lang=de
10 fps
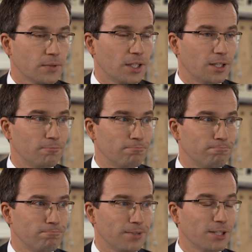Ähm,
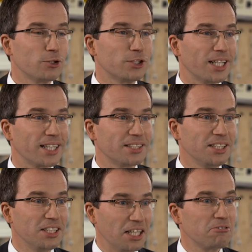ich würde sagen, es
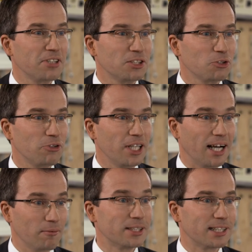sind jedenfalls zu viele
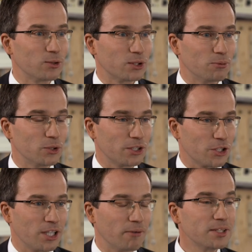Arbeitslose am
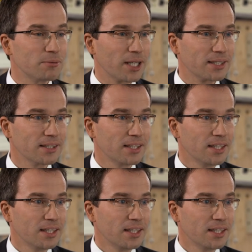österreichischen Arbeitsmarkt.